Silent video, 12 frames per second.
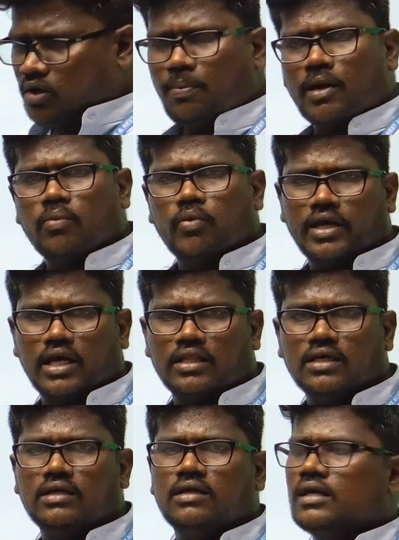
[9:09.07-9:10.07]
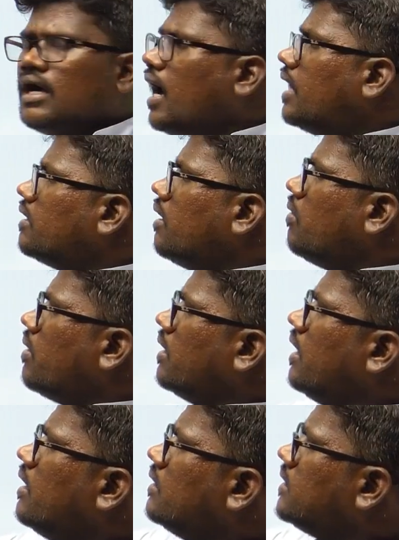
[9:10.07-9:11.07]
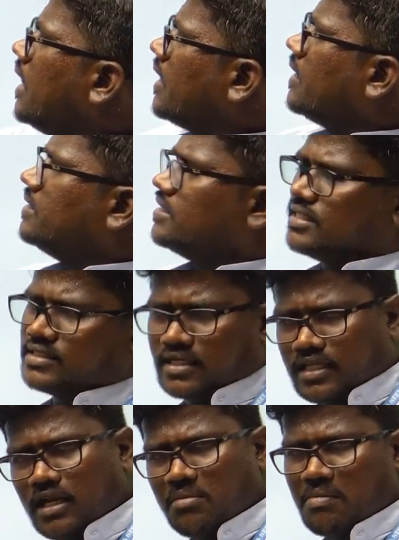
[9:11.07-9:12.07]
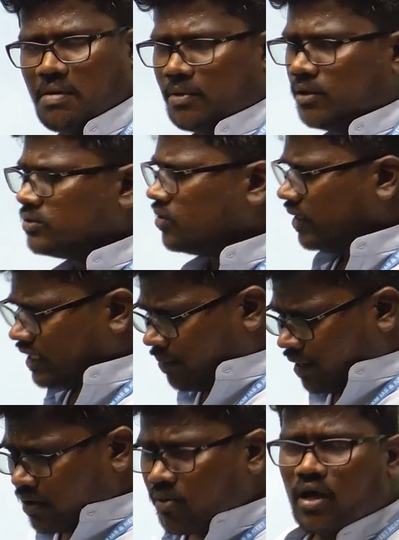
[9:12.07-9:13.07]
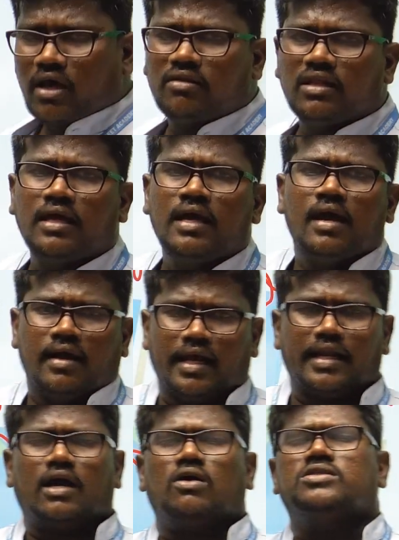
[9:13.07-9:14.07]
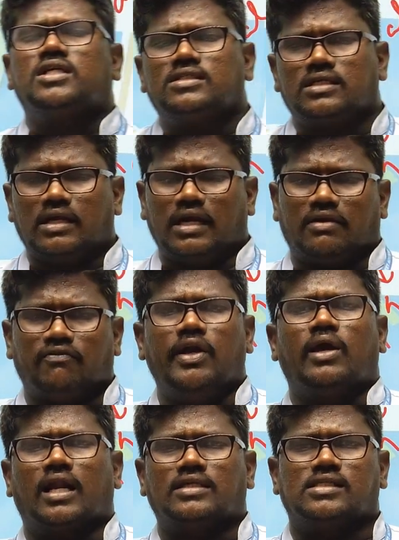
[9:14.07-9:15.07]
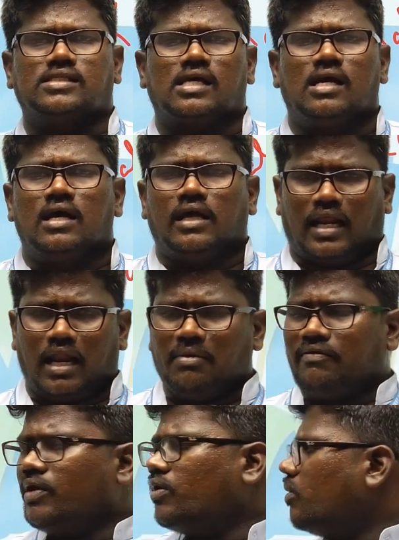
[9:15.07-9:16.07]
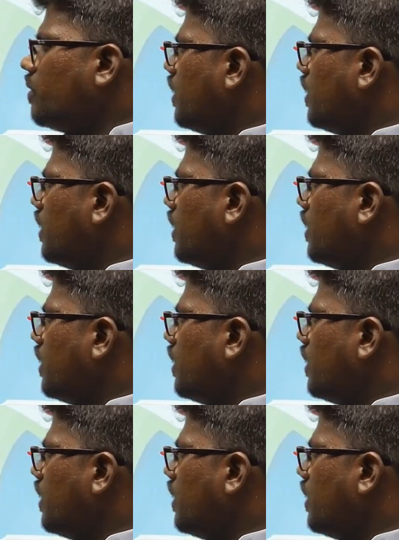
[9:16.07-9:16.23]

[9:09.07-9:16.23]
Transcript: பண்ண முடியாது அது அவங்க தான் சிலக்ட் டிசீசஸ்ன்றது நம்ம பார்ப்போம் ஸோ இந்த மாதிரி உங்களுக்கு வந்து நிறைய கொஸ்டின்ஸ் இல்லை எனக்கு வீடியோ கிளாஸஸ் எல்லாமே வேணும் அப்படின்னா